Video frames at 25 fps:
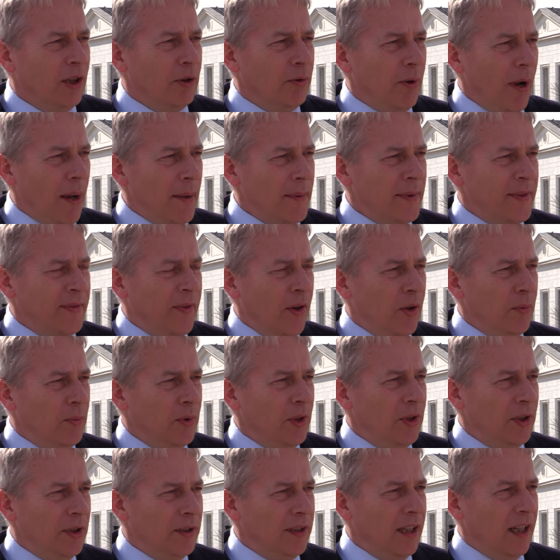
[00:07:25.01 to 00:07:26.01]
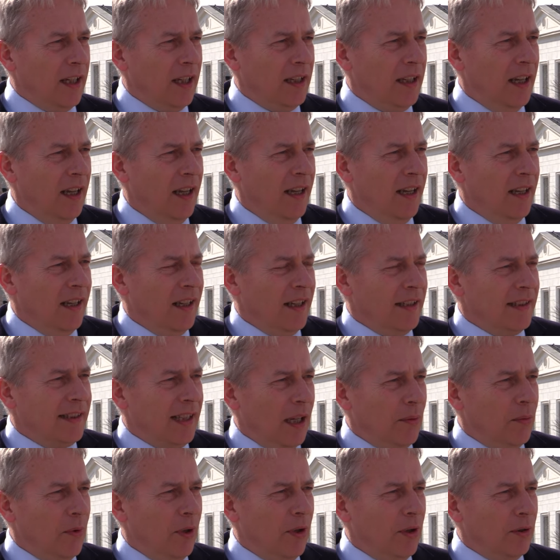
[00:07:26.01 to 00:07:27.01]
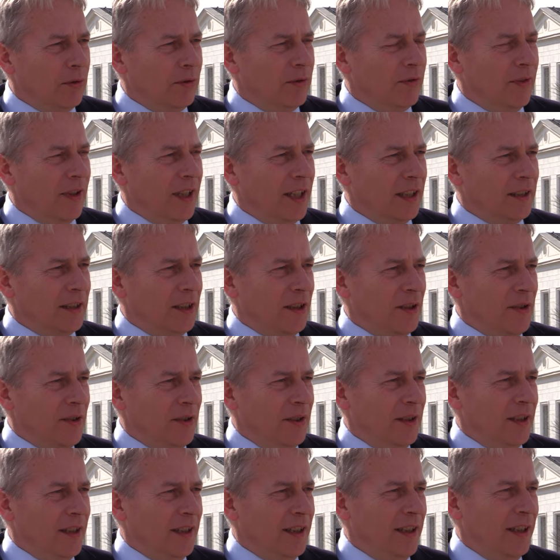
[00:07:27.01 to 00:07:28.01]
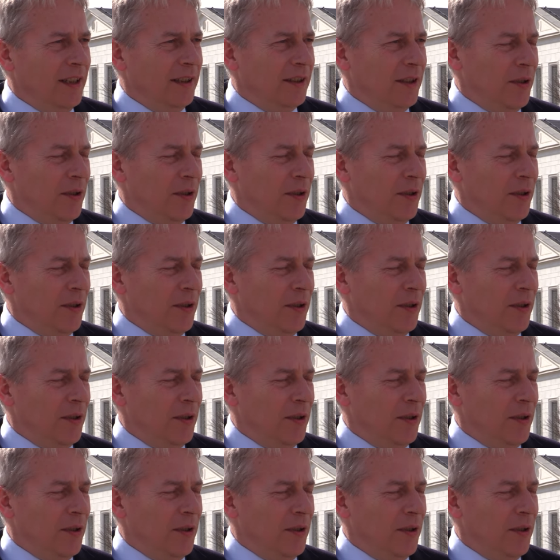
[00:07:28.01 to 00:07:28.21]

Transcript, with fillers: kłamstwa o milionach samochodów elektrycznych.